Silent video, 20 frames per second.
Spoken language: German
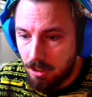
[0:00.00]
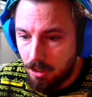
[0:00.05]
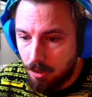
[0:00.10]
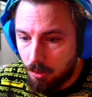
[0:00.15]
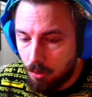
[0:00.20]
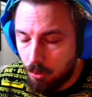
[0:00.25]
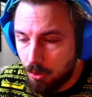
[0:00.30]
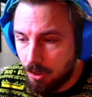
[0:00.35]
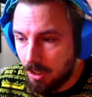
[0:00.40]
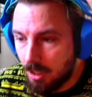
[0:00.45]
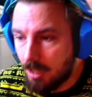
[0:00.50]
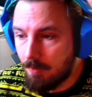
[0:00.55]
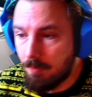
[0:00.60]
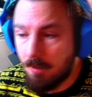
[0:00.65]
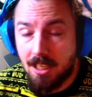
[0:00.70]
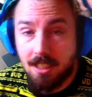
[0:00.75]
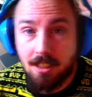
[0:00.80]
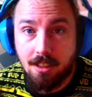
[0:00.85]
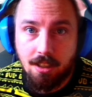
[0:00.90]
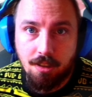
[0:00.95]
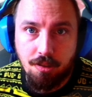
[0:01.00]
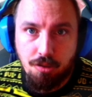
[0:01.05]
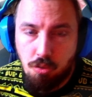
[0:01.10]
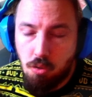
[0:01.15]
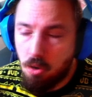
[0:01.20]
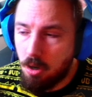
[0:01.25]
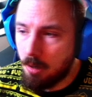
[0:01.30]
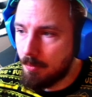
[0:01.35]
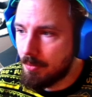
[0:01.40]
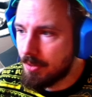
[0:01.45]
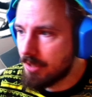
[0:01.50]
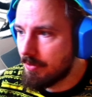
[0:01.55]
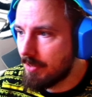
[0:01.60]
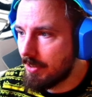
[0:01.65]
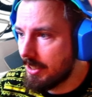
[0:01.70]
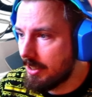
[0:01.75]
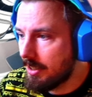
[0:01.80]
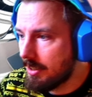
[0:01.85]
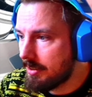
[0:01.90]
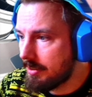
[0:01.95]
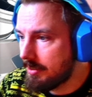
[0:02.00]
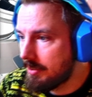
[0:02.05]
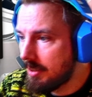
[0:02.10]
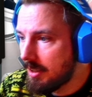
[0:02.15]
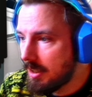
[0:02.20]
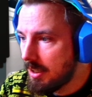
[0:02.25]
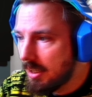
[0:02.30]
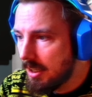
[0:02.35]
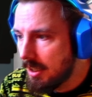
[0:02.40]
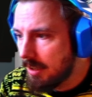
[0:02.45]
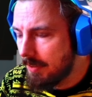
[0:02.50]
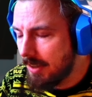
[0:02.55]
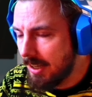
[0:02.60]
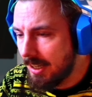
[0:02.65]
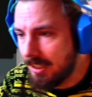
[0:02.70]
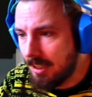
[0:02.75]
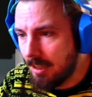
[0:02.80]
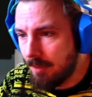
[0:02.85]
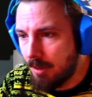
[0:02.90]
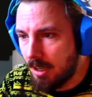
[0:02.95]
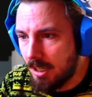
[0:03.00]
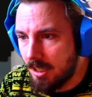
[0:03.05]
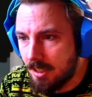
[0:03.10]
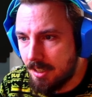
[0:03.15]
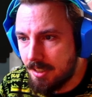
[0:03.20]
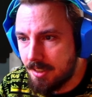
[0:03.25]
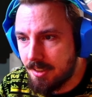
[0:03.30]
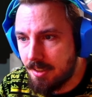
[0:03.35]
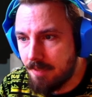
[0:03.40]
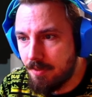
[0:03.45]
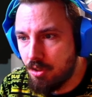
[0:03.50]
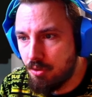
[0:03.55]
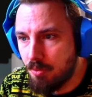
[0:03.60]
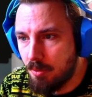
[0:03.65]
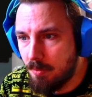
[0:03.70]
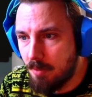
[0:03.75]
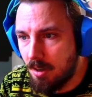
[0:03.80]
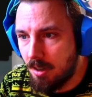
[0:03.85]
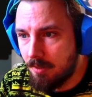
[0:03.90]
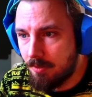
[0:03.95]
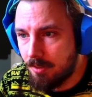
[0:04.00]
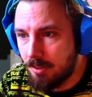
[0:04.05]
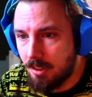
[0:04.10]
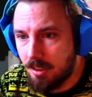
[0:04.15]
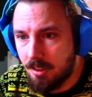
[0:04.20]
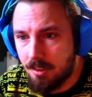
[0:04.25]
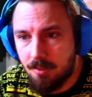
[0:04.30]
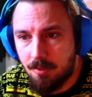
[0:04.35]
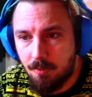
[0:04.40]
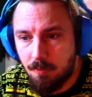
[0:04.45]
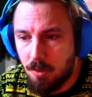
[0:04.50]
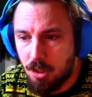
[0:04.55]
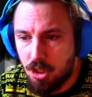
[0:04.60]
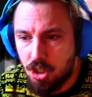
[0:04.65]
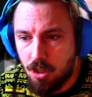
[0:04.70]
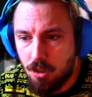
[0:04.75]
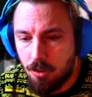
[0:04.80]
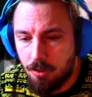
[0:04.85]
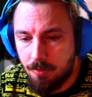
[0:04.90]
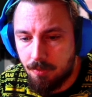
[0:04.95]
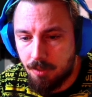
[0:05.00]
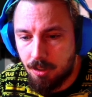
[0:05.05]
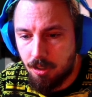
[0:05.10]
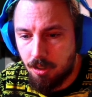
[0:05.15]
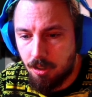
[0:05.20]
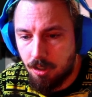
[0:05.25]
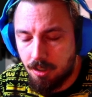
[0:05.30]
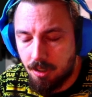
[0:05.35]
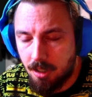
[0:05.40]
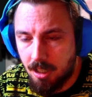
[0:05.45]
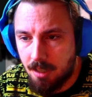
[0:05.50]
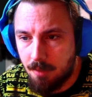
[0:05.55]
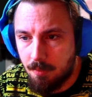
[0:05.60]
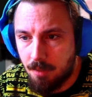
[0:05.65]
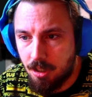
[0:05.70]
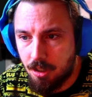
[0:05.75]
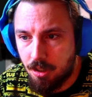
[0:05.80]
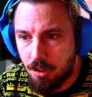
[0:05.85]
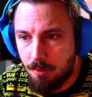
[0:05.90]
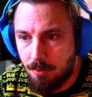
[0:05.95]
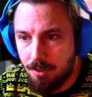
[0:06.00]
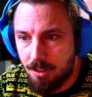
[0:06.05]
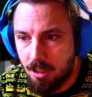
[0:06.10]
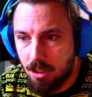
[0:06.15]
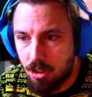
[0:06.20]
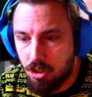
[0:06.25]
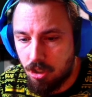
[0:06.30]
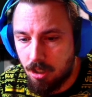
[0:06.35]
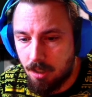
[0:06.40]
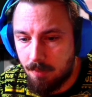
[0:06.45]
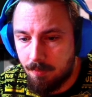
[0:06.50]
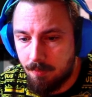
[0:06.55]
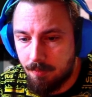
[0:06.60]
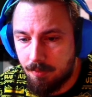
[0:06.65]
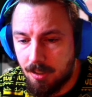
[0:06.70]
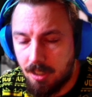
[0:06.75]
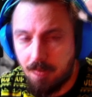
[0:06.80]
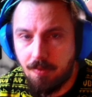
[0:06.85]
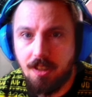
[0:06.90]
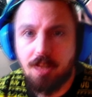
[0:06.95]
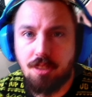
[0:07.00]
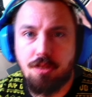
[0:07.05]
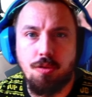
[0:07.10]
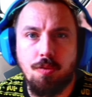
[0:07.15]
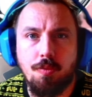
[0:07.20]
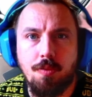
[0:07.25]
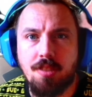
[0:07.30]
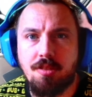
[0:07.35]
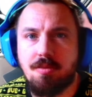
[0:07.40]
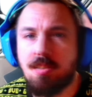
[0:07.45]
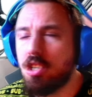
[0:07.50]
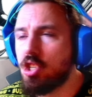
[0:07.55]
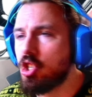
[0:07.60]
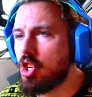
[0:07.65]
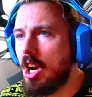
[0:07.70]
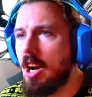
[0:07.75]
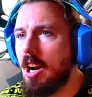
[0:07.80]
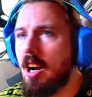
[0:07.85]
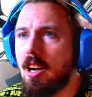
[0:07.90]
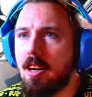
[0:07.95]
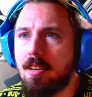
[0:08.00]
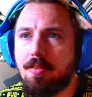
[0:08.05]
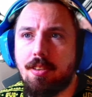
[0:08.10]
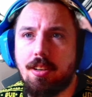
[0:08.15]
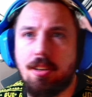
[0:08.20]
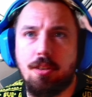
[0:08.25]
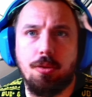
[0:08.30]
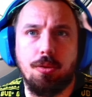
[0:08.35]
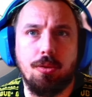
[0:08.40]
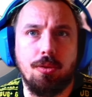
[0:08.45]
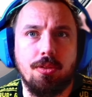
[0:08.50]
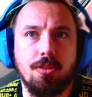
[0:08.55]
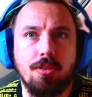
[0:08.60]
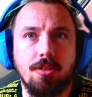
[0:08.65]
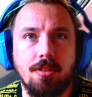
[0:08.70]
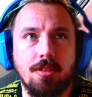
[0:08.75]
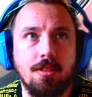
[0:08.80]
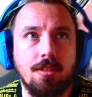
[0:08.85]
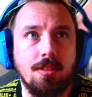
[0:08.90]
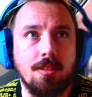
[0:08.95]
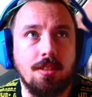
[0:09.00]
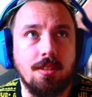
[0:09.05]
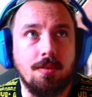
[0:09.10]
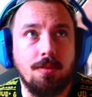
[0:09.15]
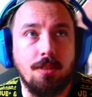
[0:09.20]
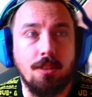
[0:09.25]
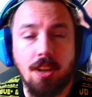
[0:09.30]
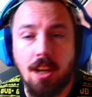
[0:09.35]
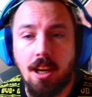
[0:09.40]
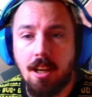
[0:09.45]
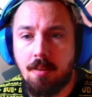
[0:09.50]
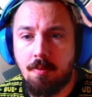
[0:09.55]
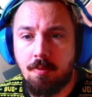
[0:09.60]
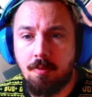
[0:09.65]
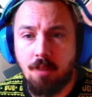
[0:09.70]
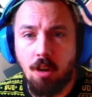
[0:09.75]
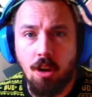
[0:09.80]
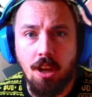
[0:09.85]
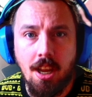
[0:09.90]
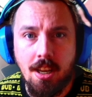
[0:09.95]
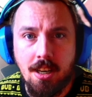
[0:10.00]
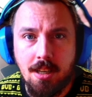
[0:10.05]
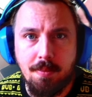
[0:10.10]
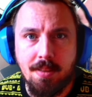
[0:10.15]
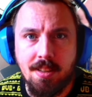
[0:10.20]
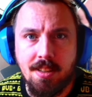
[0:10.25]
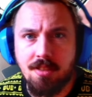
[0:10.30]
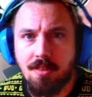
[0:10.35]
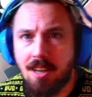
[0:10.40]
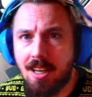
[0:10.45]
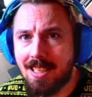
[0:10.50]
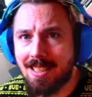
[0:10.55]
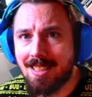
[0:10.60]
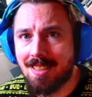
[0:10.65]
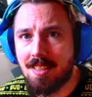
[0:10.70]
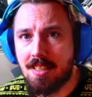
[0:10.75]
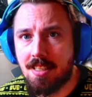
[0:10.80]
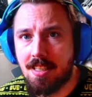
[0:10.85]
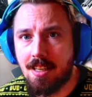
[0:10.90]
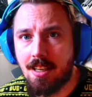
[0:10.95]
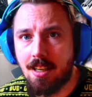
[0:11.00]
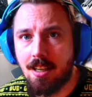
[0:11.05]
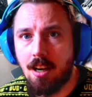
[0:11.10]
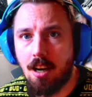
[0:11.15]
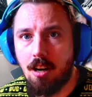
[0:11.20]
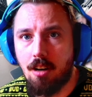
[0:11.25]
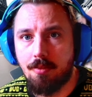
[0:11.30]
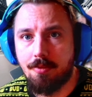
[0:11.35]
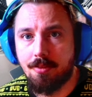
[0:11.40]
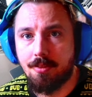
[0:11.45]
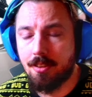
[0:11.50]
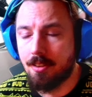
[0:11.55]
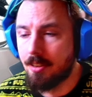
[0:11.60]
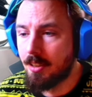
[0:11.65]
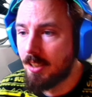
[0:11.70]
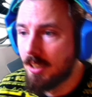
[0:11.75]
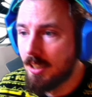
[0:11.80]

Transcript: oder welche dazukommen bis Weihnachten werde ich einfach ein kleines Gewinnspiel machen. Vielleicht mal schauen. Ihr könnt ja gerne mal in die Kommentare schreiben. Vielleicht werde ich so was wie ein Schal verlosen von einem euren Lieblingsverein, dass ich den dann kaufe.